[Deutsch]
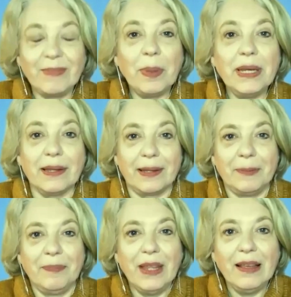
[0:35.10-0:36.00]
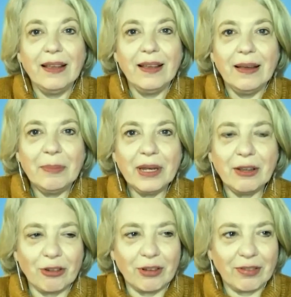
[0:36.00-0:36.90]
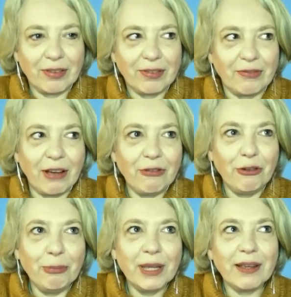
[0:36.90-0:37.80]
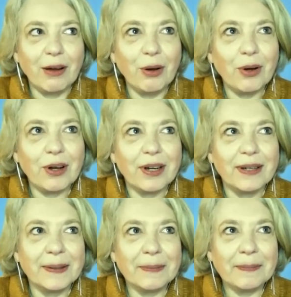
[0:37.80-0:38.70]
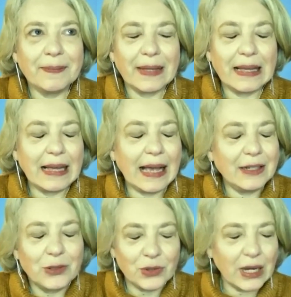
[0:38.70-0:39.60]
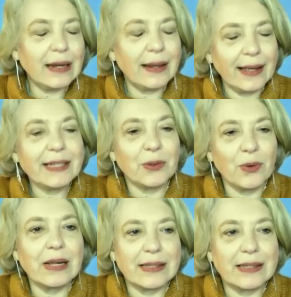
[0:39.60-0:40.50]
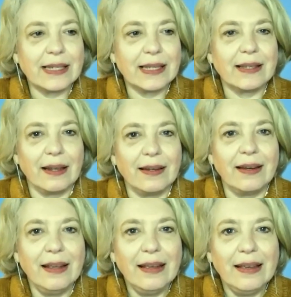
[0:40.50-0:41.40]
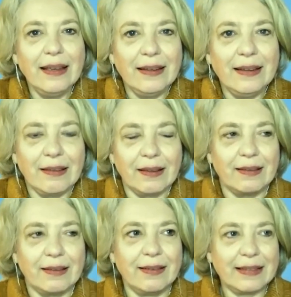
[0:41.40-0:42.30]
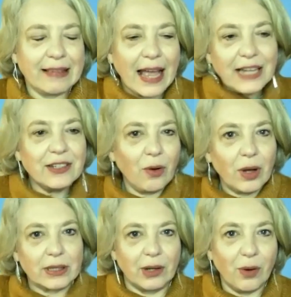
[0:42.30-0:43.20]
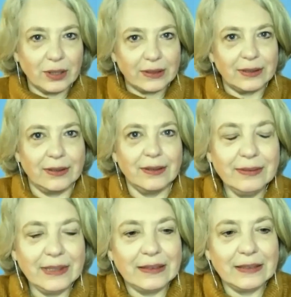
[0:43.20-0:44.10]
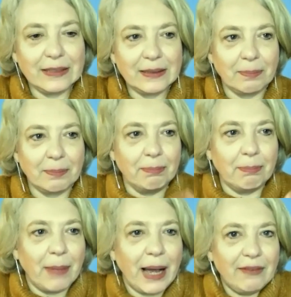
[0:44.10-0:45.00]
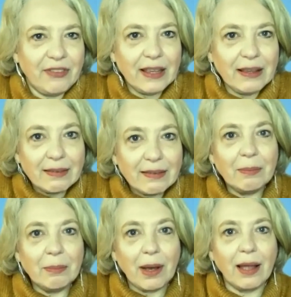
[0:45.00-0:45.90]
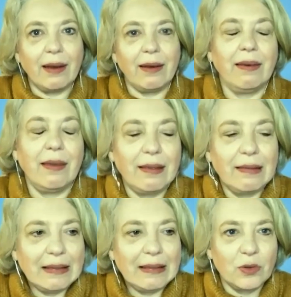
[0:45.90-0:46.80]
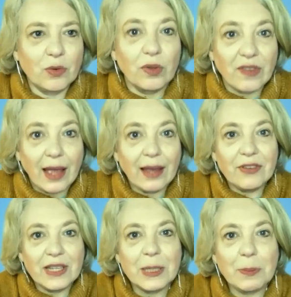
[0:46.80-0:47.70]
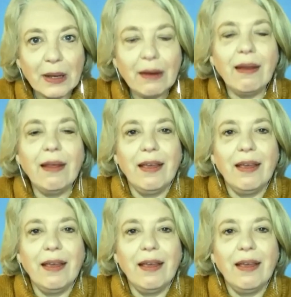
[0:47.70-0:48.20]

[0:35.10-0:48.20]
bin ich. Aha. Bin ich. Und das war für mich auch ähm, eine totale Erleichterung, als ich dann diese, das einordnen konnte. Ne? Dieses mein Wesen, mein so sein, wie ich bin,